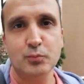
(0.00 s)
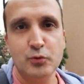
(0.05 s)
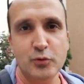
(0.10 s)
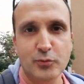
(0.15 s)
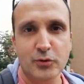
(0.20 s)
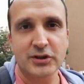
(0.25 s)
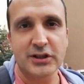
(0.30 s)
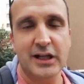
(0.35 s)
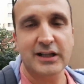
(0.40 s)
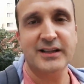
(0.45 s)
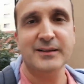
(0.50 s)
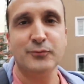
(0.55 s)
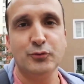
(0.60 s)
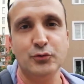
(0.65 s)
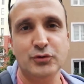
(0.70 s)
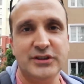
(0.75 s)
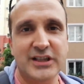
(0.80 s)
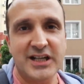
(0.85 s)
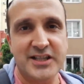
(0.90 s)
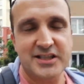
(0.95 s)
Bu modelde
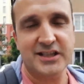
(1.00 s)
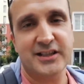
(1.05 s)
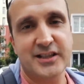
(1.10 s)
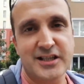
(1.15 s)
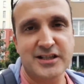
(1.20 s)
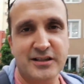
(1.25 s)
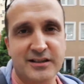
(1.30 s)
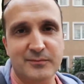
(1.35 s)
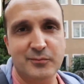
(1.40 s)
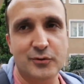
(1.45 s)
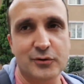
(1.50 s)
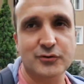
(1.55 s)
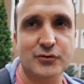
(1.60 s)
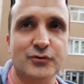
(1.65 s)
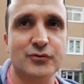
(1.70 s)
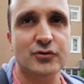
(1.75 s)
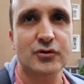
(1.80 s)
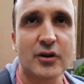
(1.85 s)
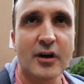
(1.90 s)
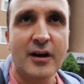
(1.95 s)
bunu
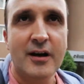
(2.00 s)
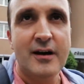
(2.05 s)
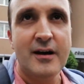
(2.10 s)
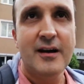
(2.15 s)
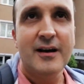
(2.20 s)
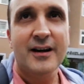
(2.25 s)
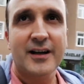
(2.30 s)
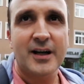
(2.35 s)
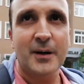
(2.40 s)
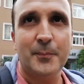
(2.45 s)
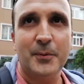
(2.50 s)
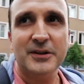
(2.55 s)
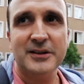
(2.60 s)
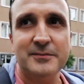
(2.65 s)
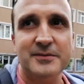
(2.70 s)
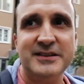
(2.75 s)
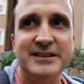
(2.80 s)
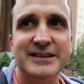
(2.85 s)
gerçekleştirebiliyorsunuz. Kapalı bir